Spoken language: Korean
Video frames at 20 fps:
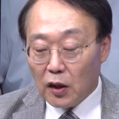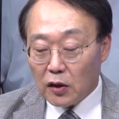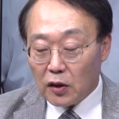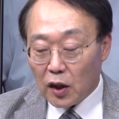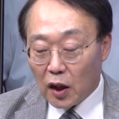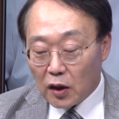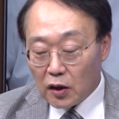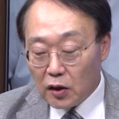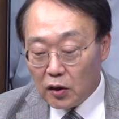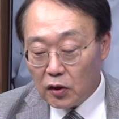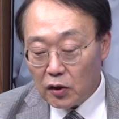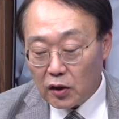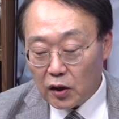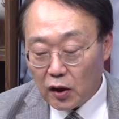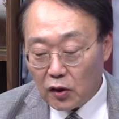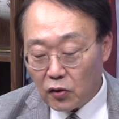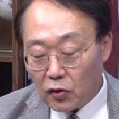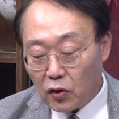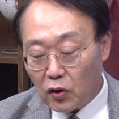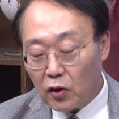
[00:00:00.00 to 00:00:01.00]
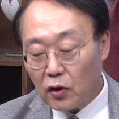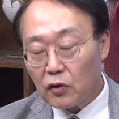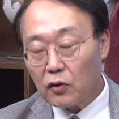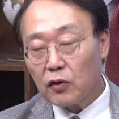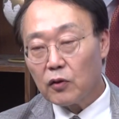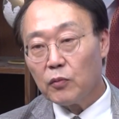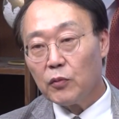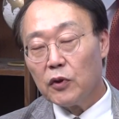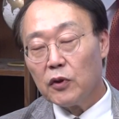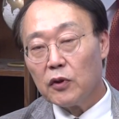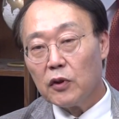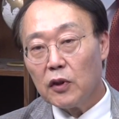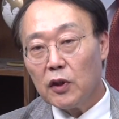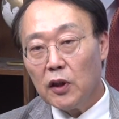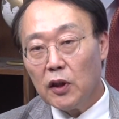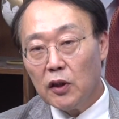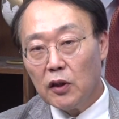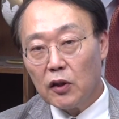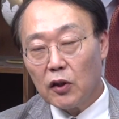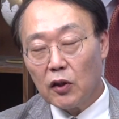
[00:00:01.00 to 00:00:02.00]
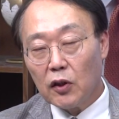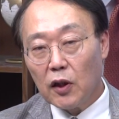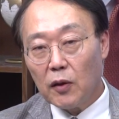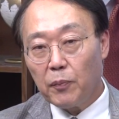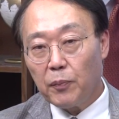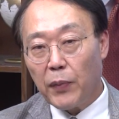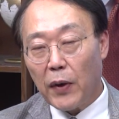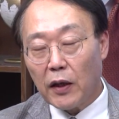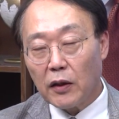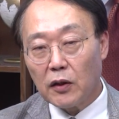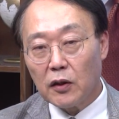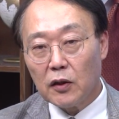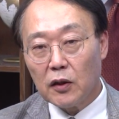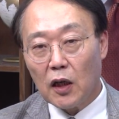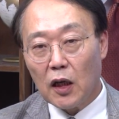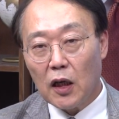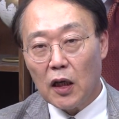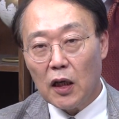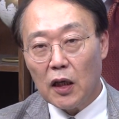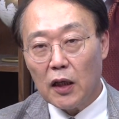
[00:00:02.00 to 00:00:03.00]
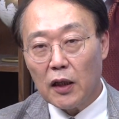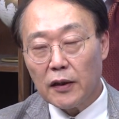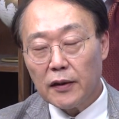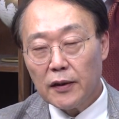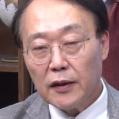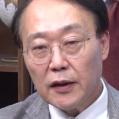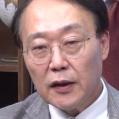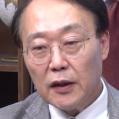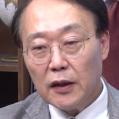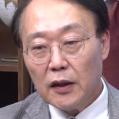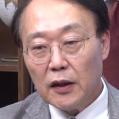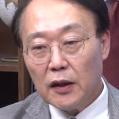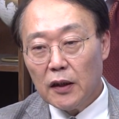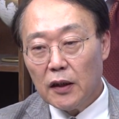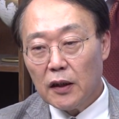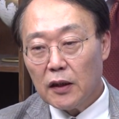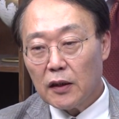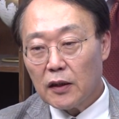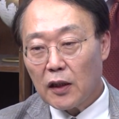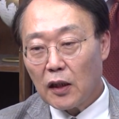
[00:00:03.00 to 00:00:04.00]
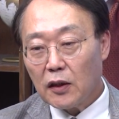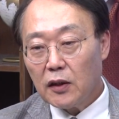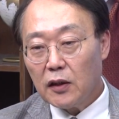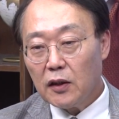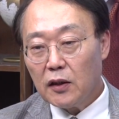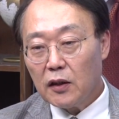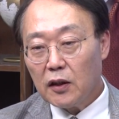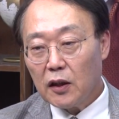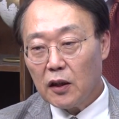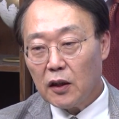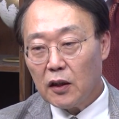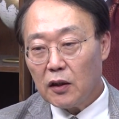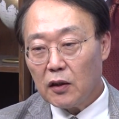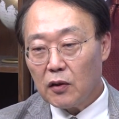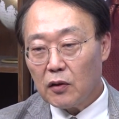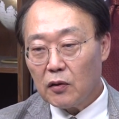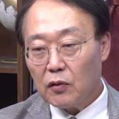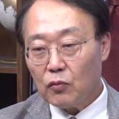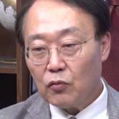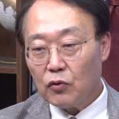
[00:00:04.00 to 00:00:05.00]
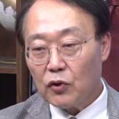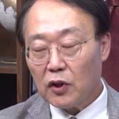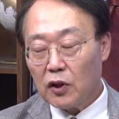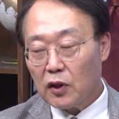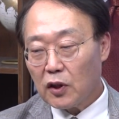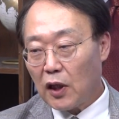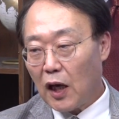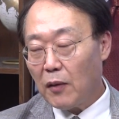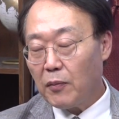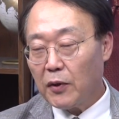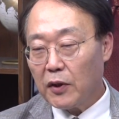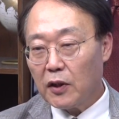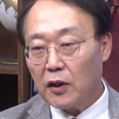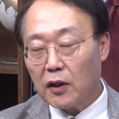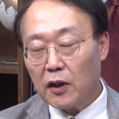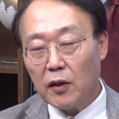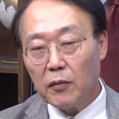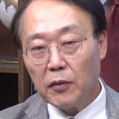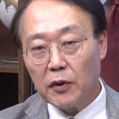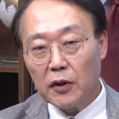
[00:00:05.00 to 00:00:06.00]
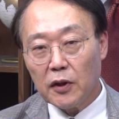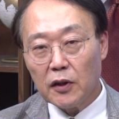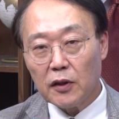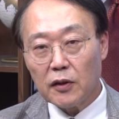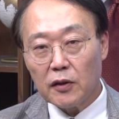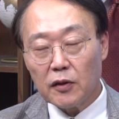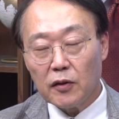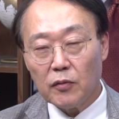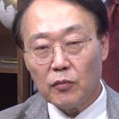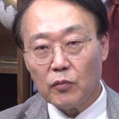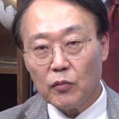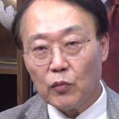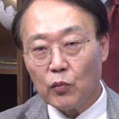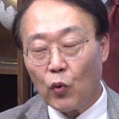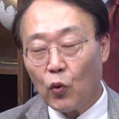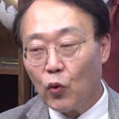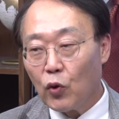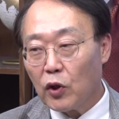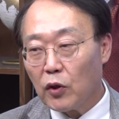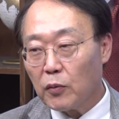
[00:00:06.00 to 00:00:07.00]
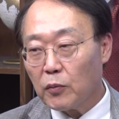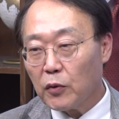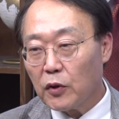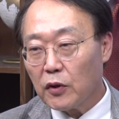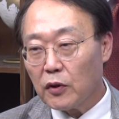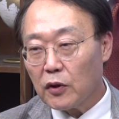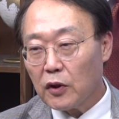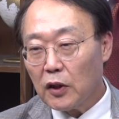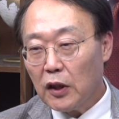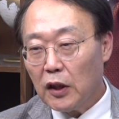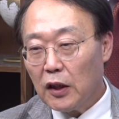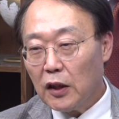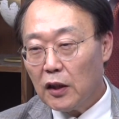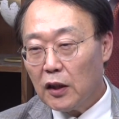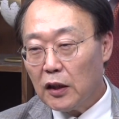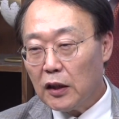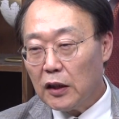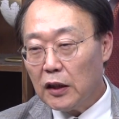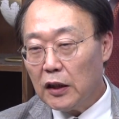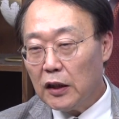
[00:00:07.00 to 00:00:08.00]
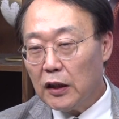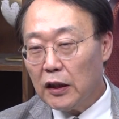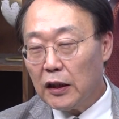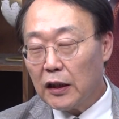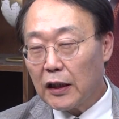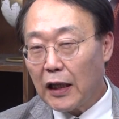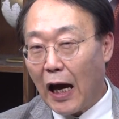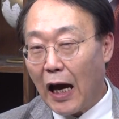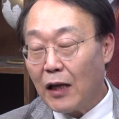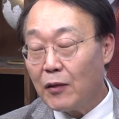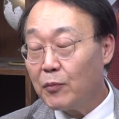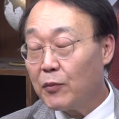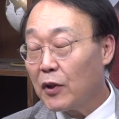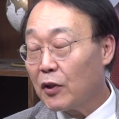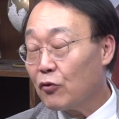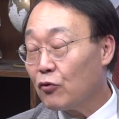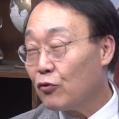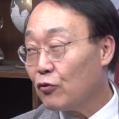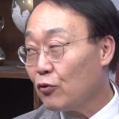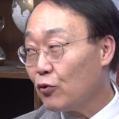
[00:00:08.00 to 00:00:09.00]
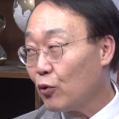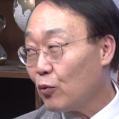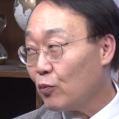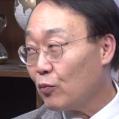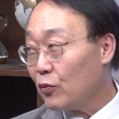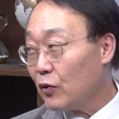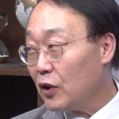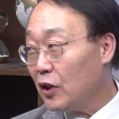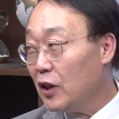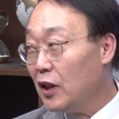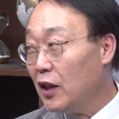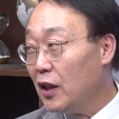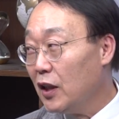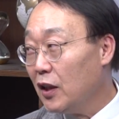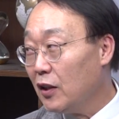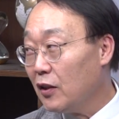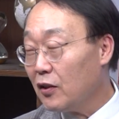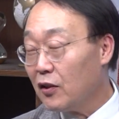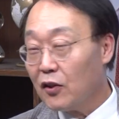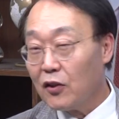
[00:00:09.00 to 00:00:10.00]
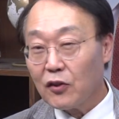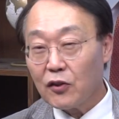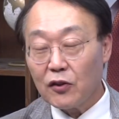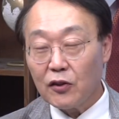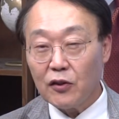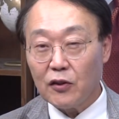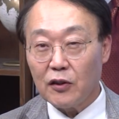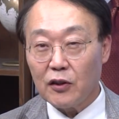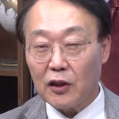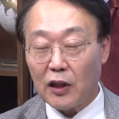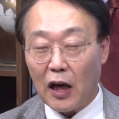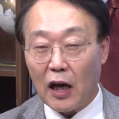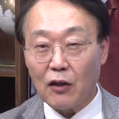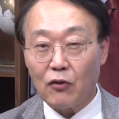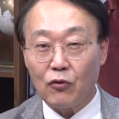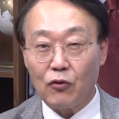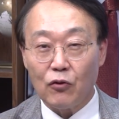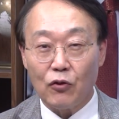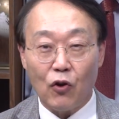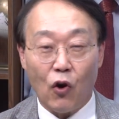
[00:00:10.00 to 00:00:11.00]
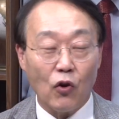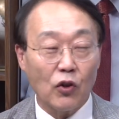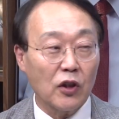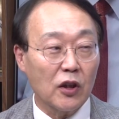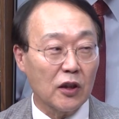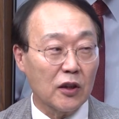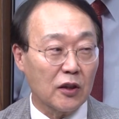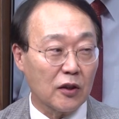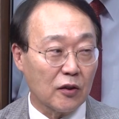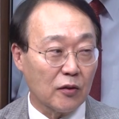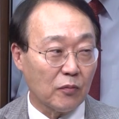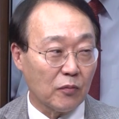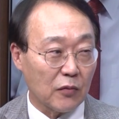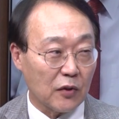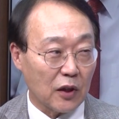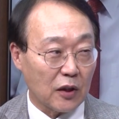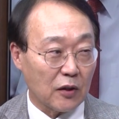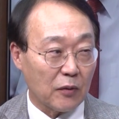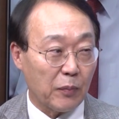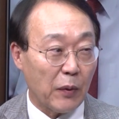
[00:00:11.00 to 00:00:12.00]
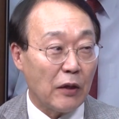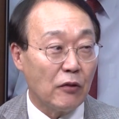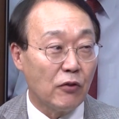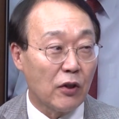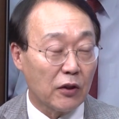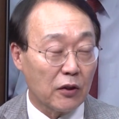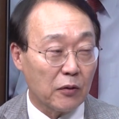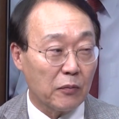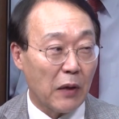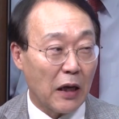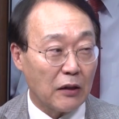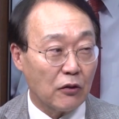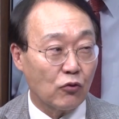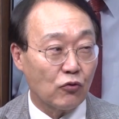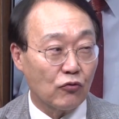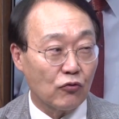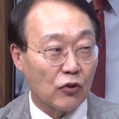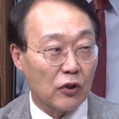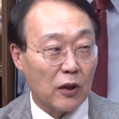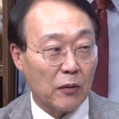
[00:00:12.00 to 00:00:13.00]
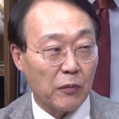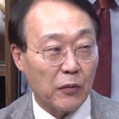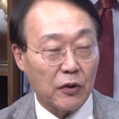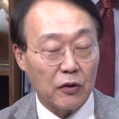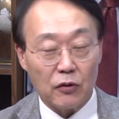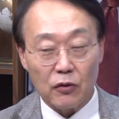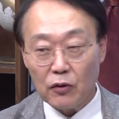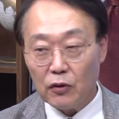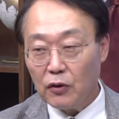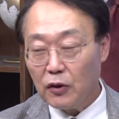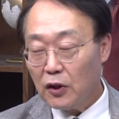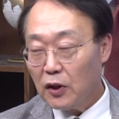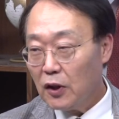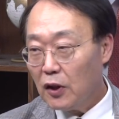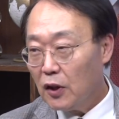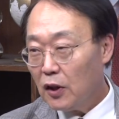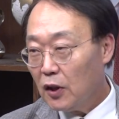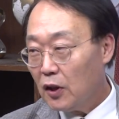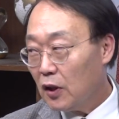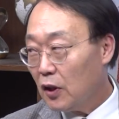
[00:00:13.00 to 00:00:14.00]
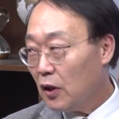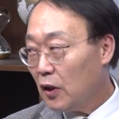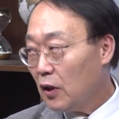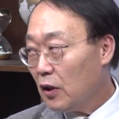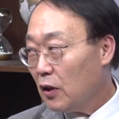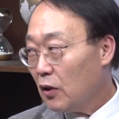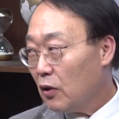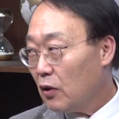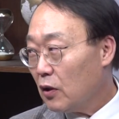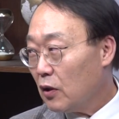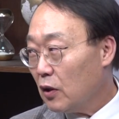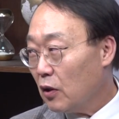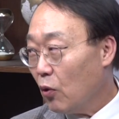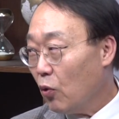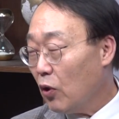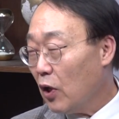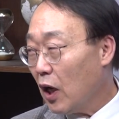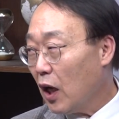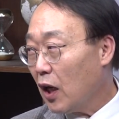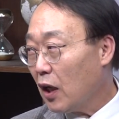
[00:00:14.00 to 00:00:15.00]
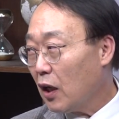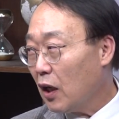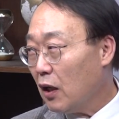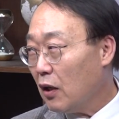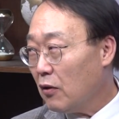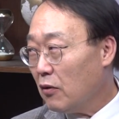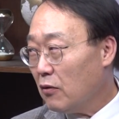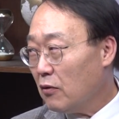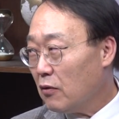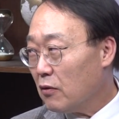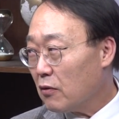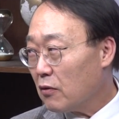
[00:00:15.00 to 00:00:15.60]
자 이렇게 해서 그러면 인터넷 뱅크가 어, 사실 이제 우리는 카뱅이나 캐뱅이나 지금 뭐 하면 이 가입자 수를 좀 늘리는 것을 갖고 거기 지금 사실 밸류에이션을 많이 준 거단 네. 말이죠. 이 올라갈까요?